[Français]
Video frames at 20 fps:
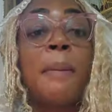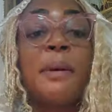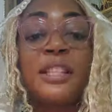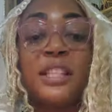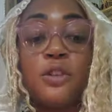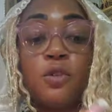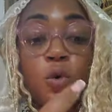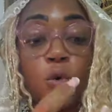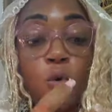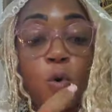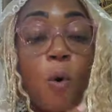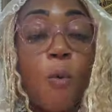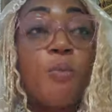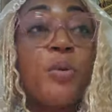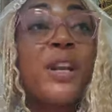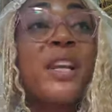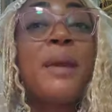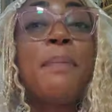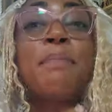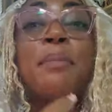parce qu'ils ont
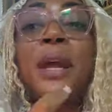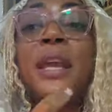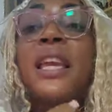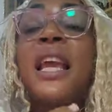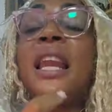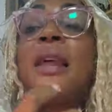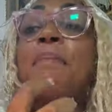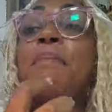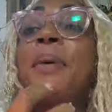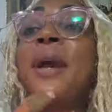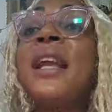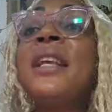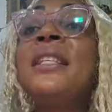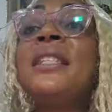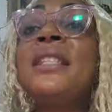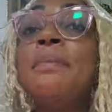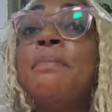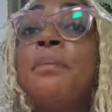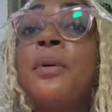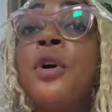compris, les, il y a les
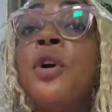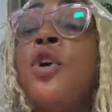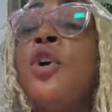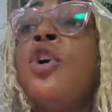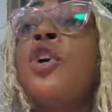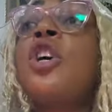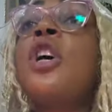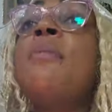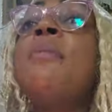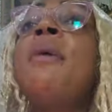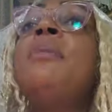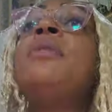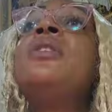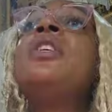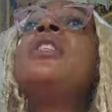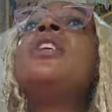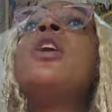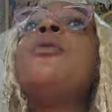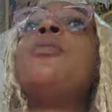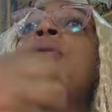principes, que
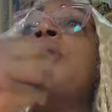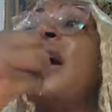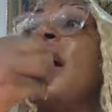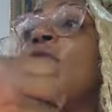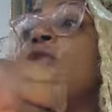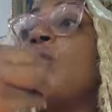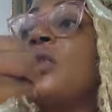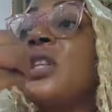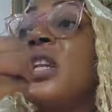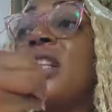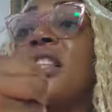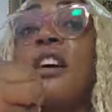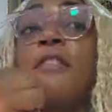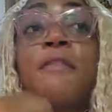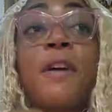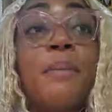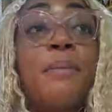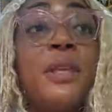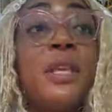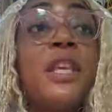même si c'est le plus grand sorcier de
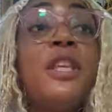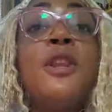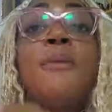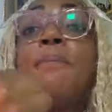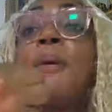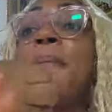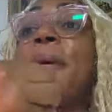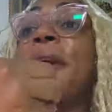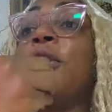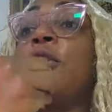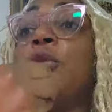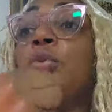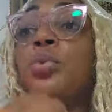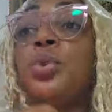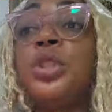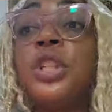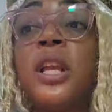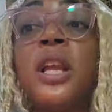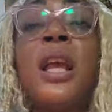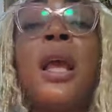ta famille, il ne peut pas te
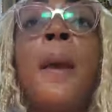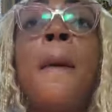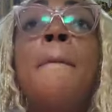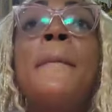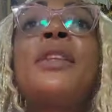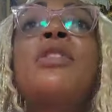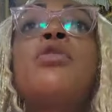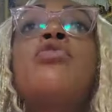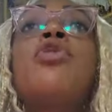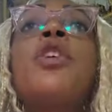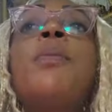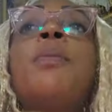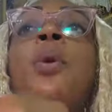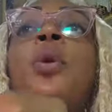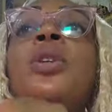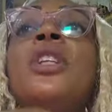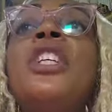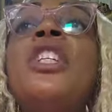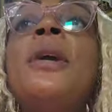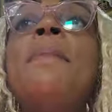toucher, parce que tu es
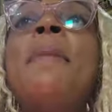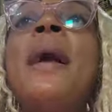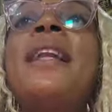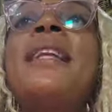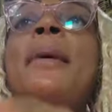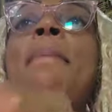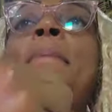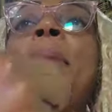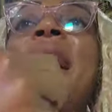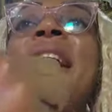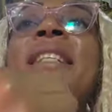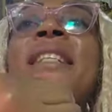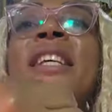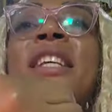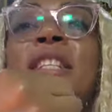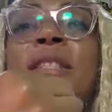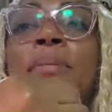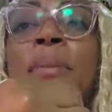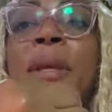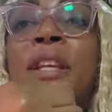protégé par tes
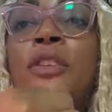pratiques